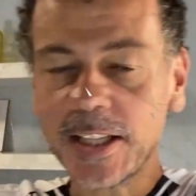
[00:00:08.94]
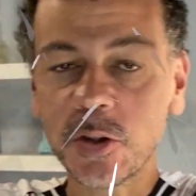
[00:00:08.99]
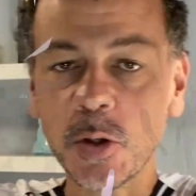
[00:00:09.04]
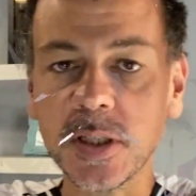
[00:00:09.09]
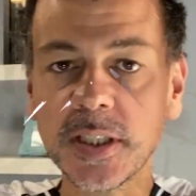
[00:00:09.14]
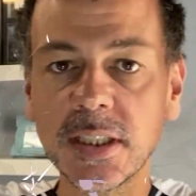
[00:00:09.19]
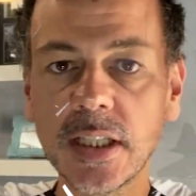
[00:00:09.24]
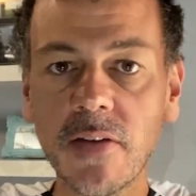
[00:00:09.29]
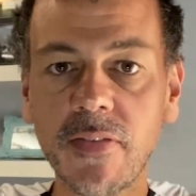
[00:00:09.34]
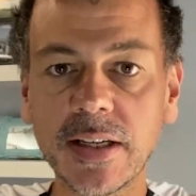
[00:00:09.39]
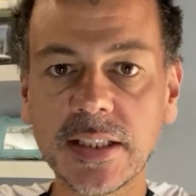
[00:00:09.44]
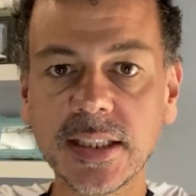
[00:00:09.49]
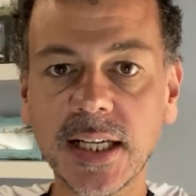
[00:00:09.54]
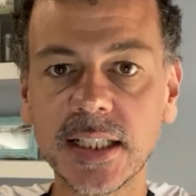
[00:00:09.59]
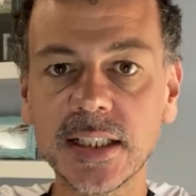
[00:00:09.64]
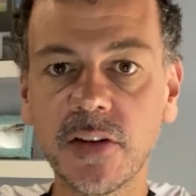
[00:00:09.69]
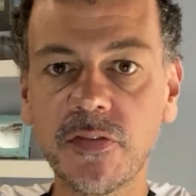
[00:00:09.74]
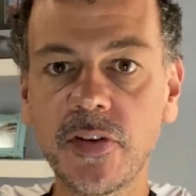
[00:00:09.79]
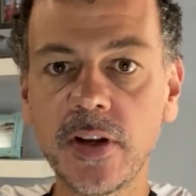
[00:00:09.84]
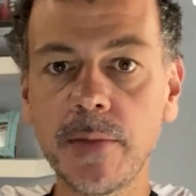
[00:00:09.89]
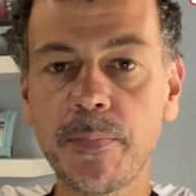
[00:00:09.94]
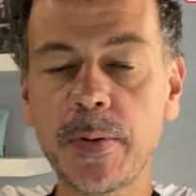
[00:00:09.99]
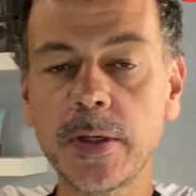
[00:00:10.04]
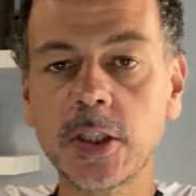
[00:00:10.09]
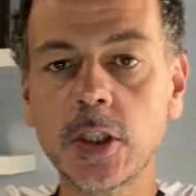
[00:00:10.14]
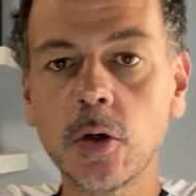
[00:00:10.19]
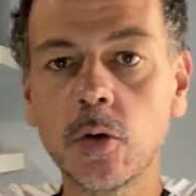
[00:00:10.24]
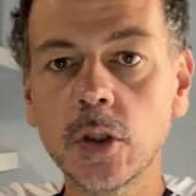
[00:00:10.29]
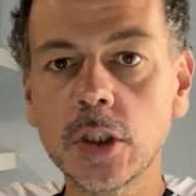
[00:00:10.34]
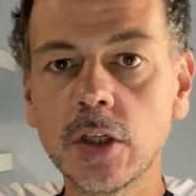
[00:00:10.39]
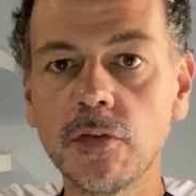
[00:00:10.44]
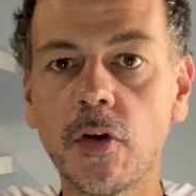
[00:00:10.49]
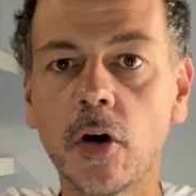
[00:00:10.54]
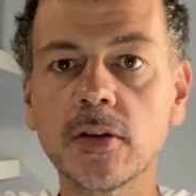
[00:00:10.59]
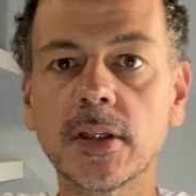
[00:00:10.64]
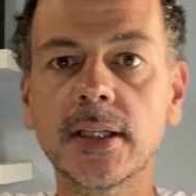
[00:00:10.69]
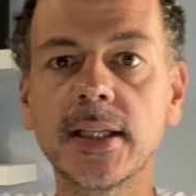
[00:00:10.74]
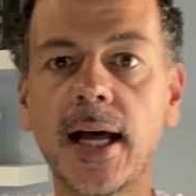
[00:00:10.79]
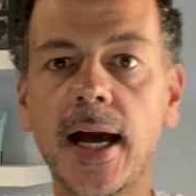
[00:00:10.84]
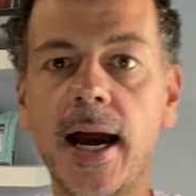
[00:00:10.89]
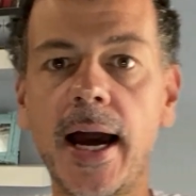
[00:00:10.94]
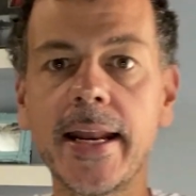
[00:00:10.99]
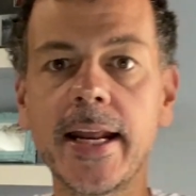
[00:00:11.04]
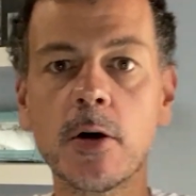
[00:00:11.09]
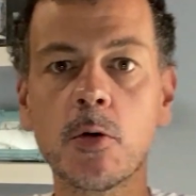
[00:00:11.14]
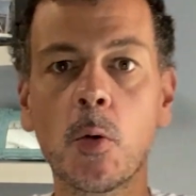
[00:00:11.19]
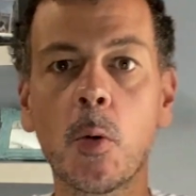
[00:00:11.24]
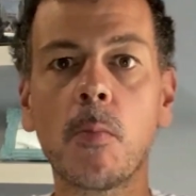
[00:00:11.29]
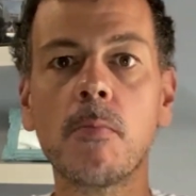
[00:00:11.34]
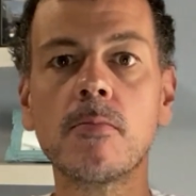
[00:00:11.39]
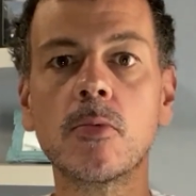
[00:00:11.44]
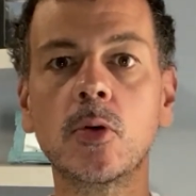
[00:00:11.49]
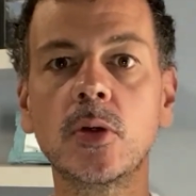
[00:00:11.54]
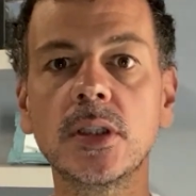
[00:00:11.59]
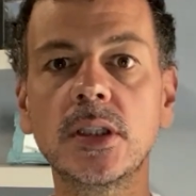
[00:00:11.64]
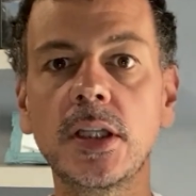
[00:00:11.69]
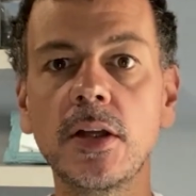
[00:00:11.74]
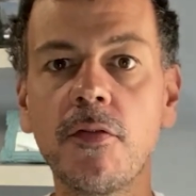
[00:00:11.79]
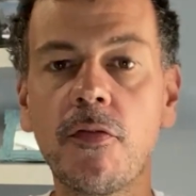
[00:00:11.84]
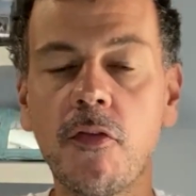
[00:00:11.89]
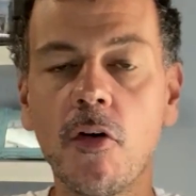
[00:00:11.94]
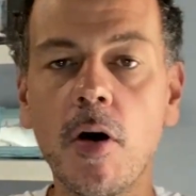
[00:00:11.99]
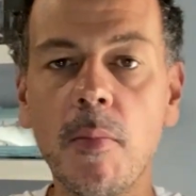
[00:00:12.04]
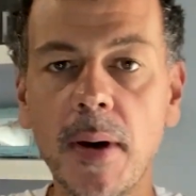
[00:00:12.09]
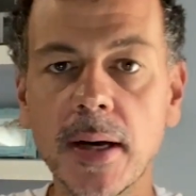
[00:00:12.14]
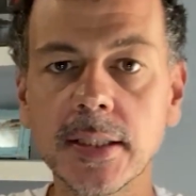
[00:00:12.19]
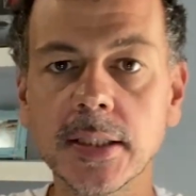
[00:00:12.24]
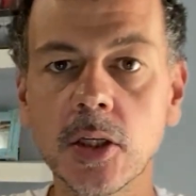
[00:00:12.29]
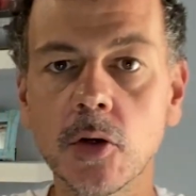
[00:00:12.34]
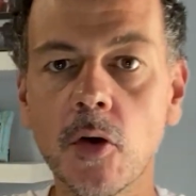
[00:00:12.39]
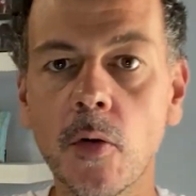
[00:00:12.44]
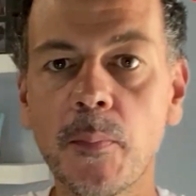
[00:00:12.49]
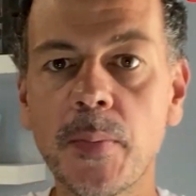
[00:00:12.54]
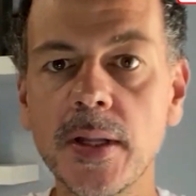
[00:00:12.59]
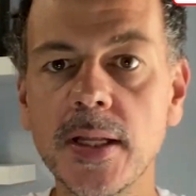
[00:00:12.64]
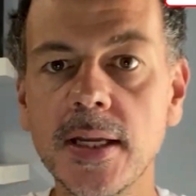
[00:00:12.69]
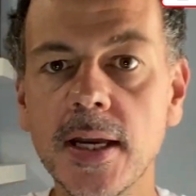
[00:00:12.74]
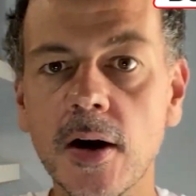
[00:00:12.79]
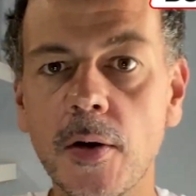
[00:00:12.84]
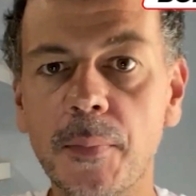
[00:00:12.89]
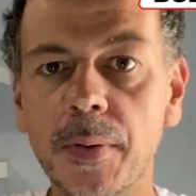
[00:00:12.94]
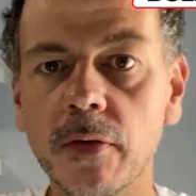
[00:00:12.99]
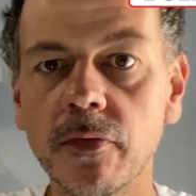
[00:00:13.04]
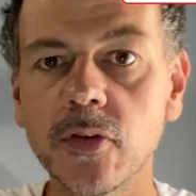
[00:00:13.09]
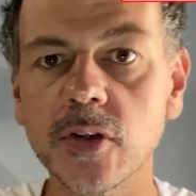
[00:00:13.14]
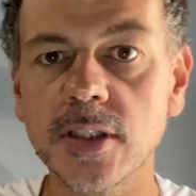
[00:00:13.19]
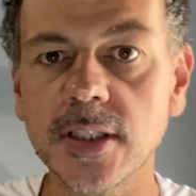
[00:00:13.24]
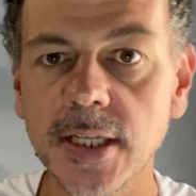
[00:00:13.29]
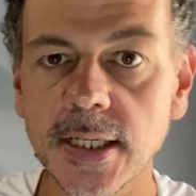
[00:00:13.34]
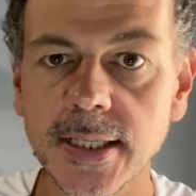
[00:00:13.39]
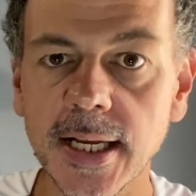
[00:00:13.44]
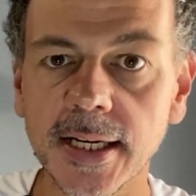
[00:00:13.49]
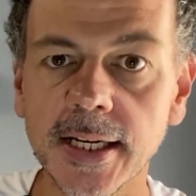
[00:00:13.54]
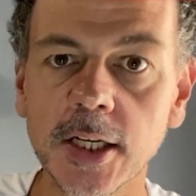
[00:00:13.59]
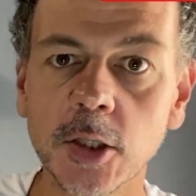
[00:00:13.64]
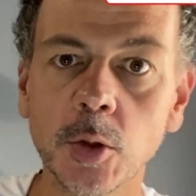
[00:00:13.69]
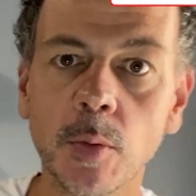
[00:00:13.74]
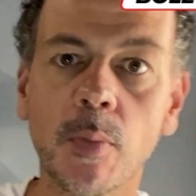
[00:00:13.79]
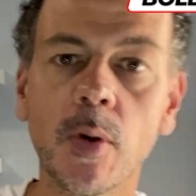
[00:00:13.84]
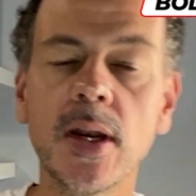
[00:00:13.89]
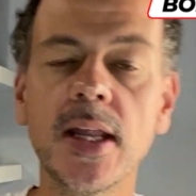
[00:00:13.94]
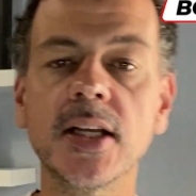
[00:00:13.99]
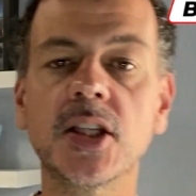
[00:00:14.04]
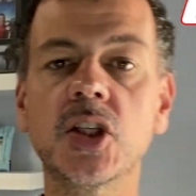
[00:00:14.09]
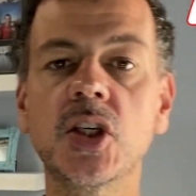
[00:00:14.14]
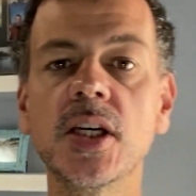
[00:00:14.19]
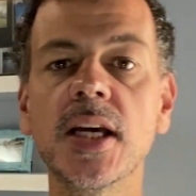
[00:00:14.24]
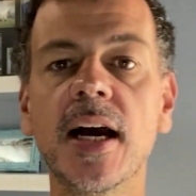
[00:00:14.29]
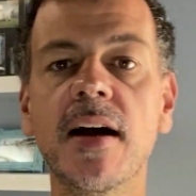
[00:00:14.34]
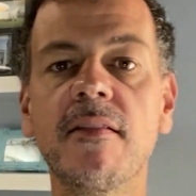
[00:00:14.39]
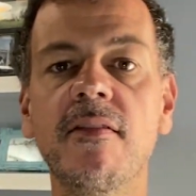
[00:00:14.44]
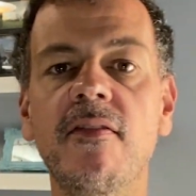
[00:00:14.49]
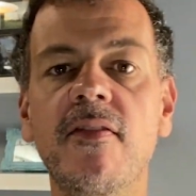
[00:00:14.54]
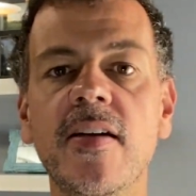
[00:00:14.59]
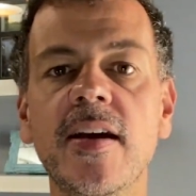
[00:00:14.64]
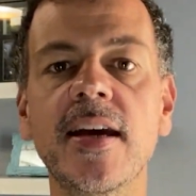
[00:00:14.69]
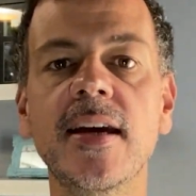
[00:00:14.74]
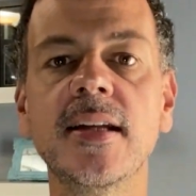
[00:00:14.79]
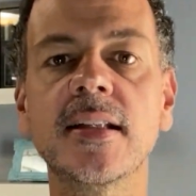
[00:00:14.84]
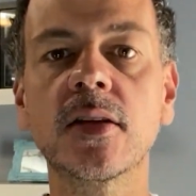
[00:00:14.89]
torcida vascaína Felipe Tiru de volta na área com muita informação e opinião para vocês aqui no Boletim AV.